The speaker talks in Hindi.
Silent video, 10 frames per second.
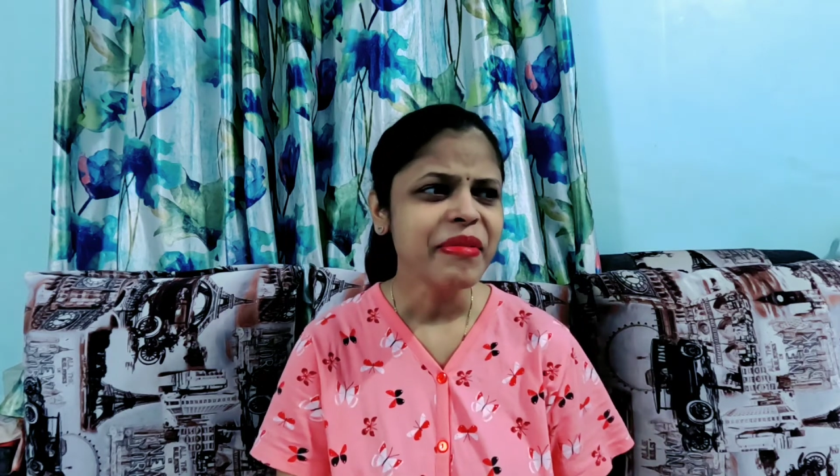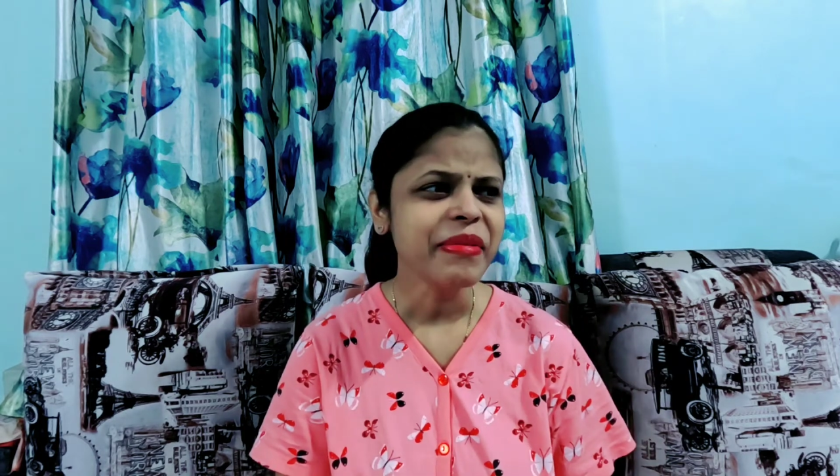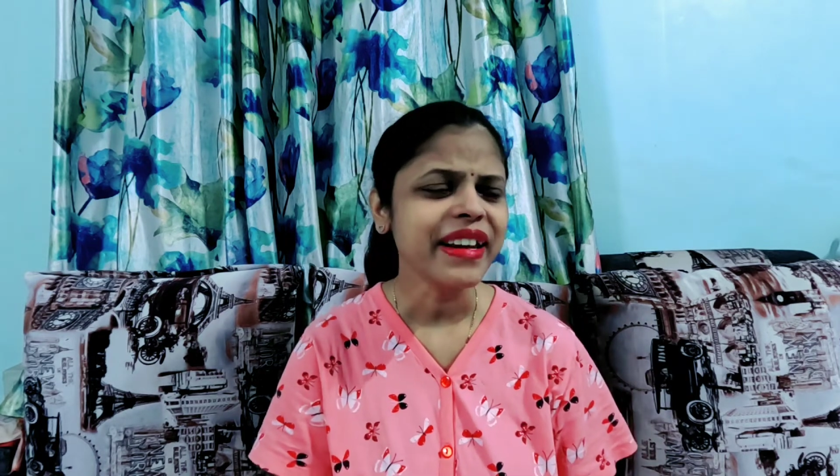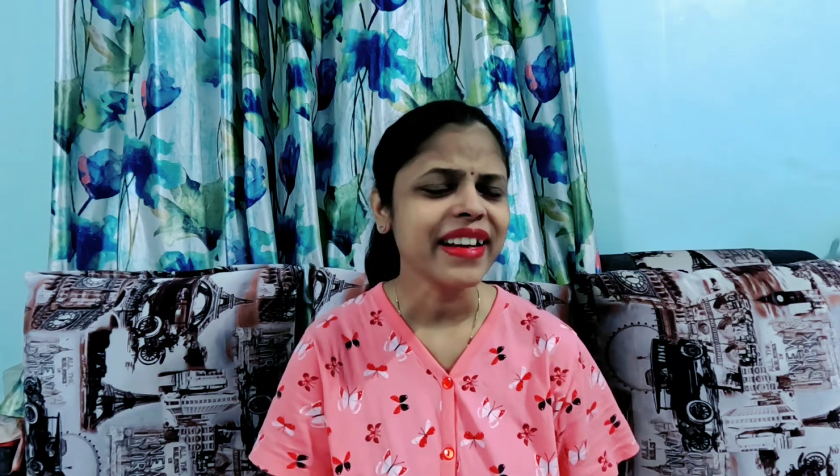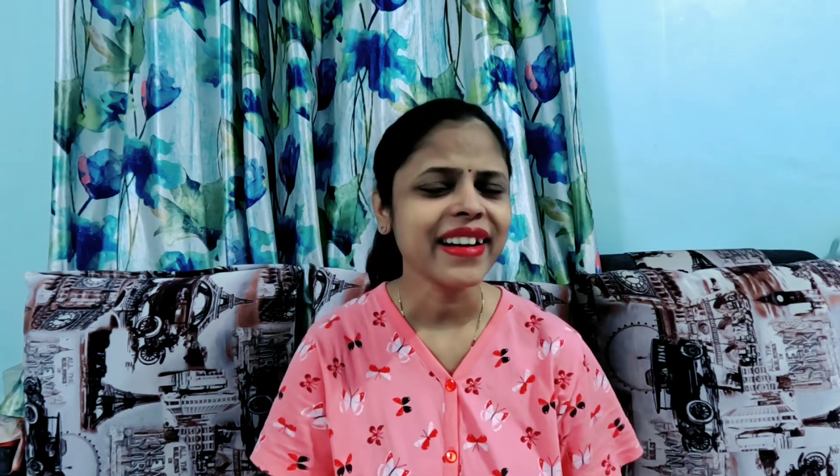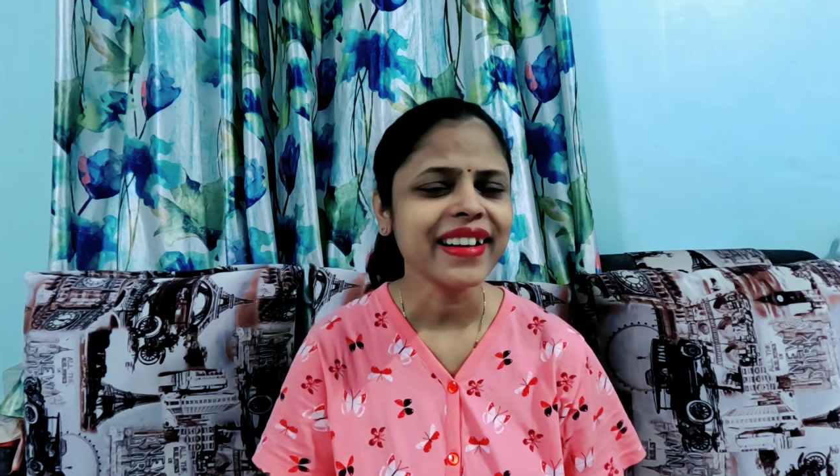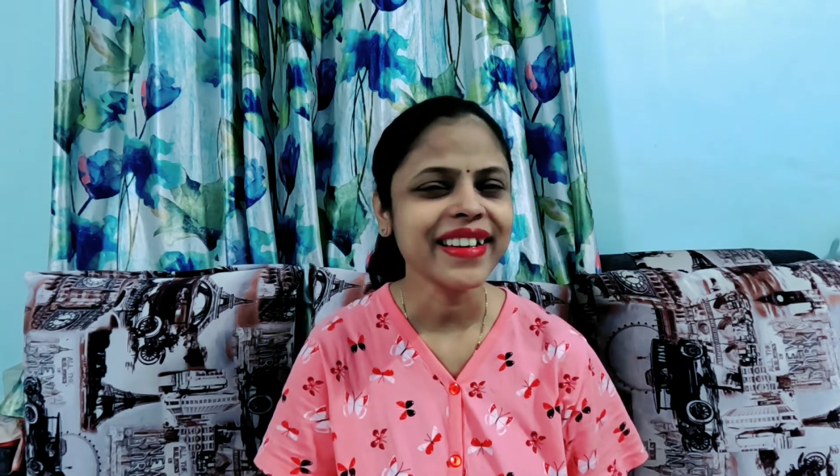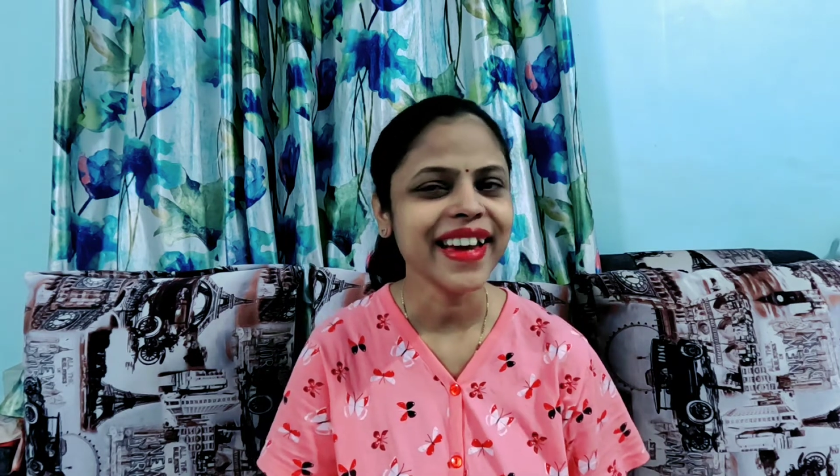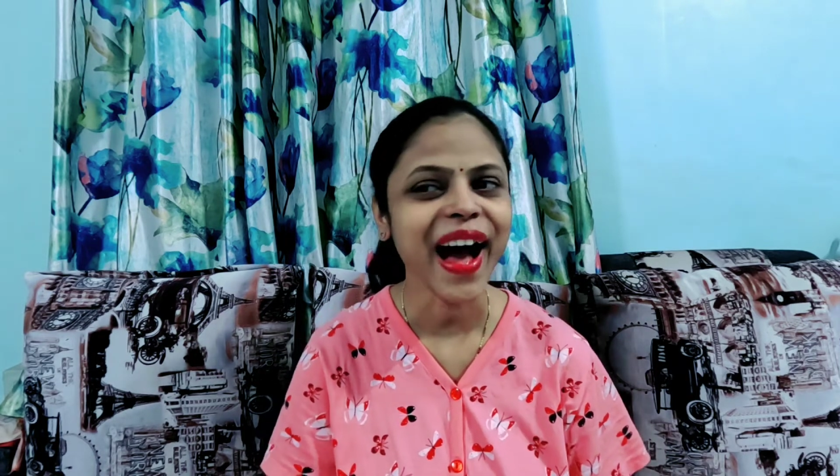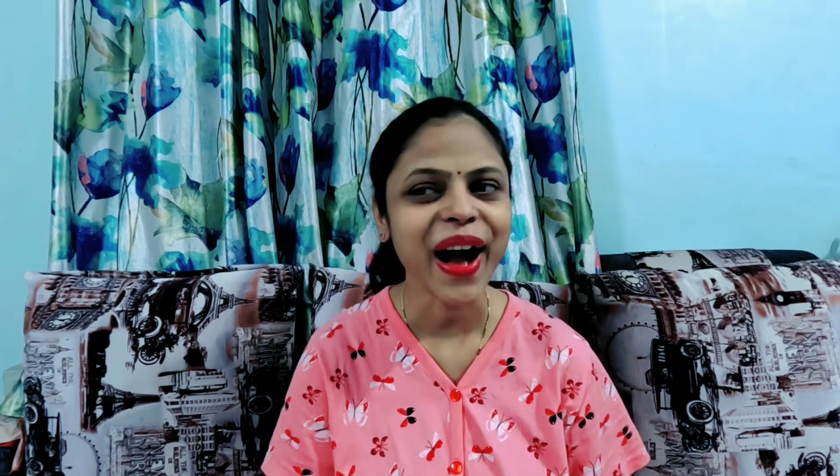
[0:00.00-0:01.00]
मैंने कहा
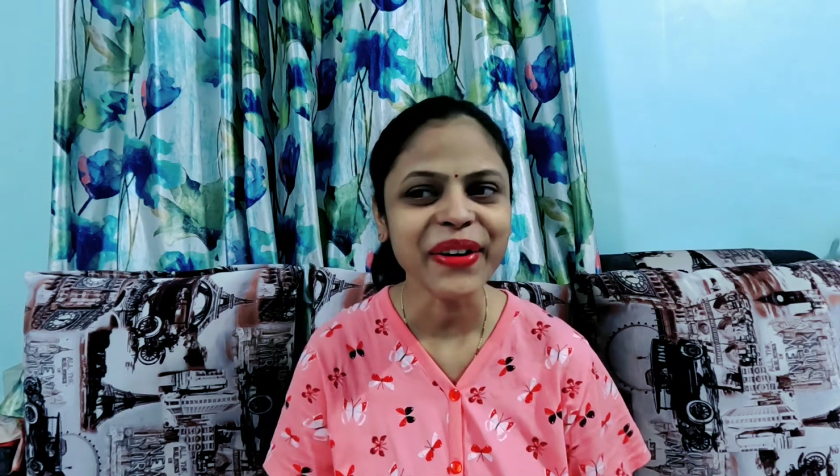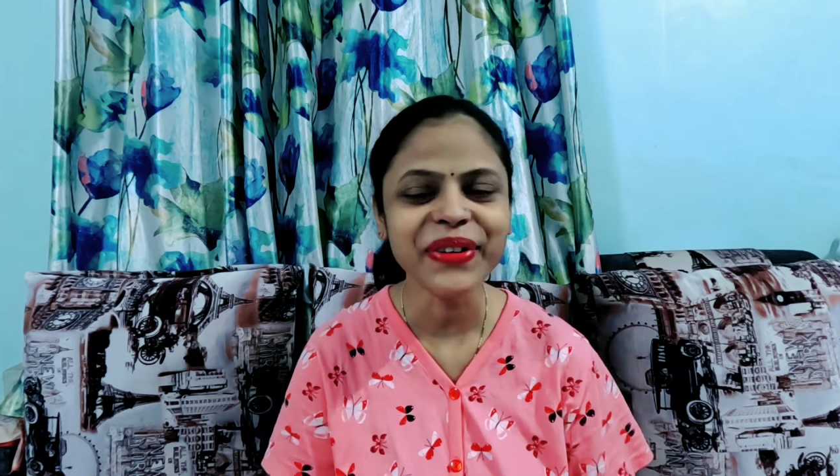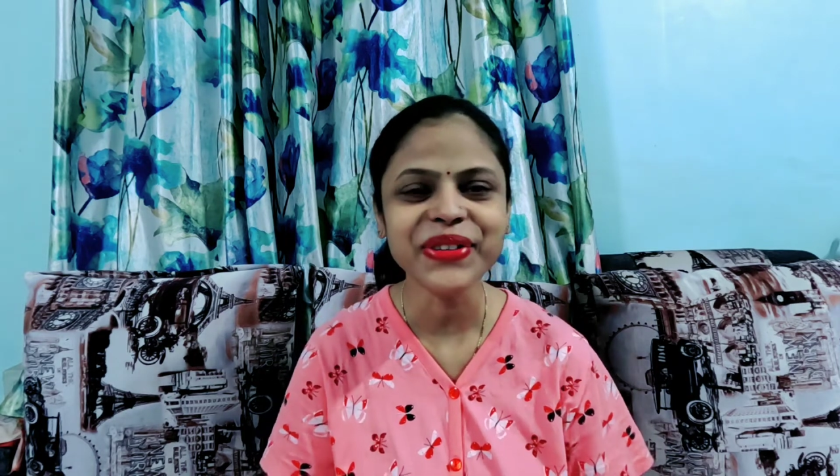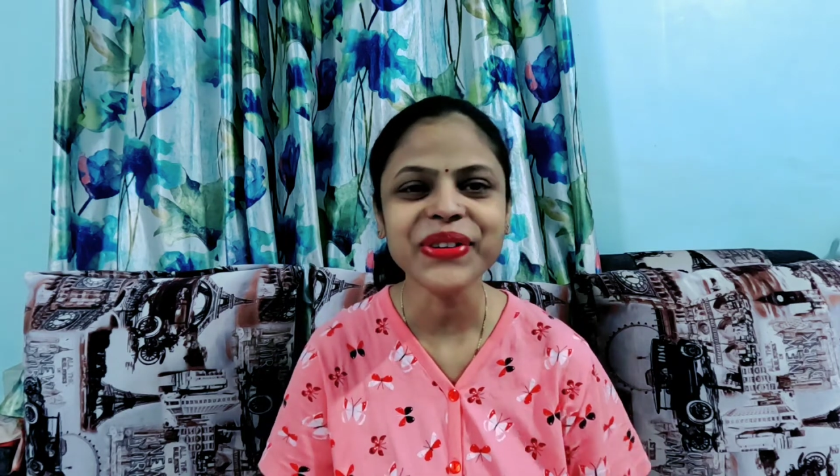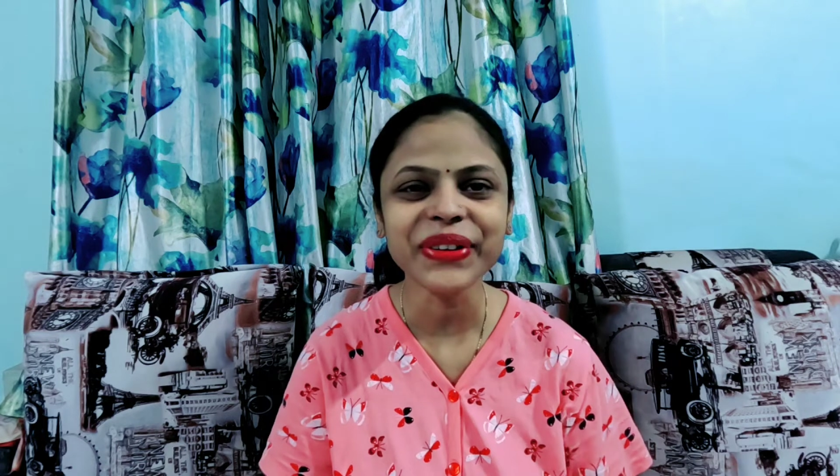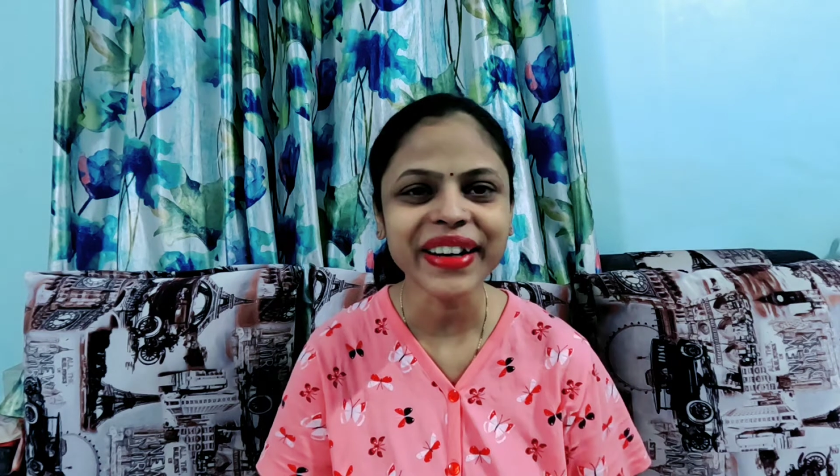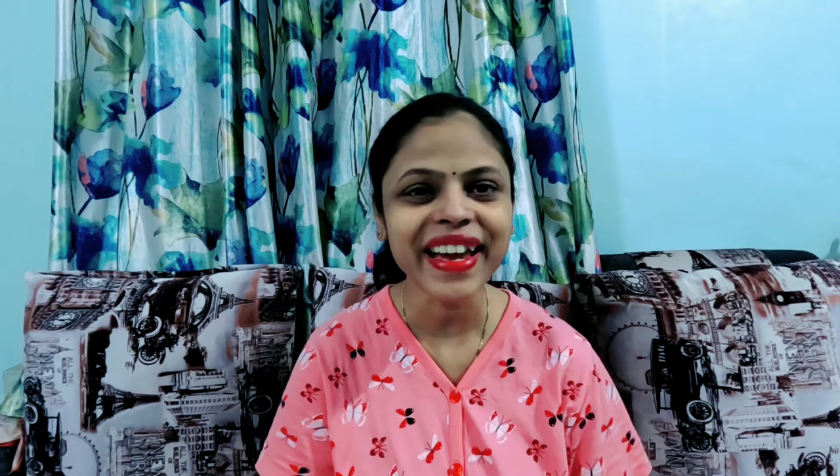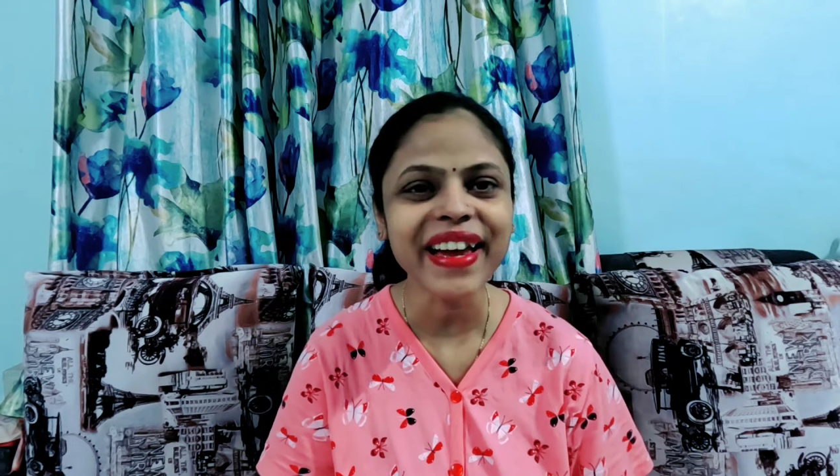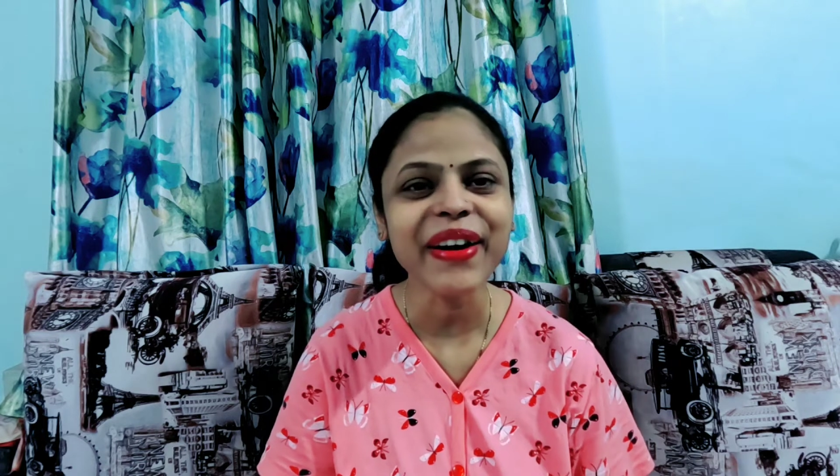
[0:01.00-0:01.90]
क्या खुश हो रहे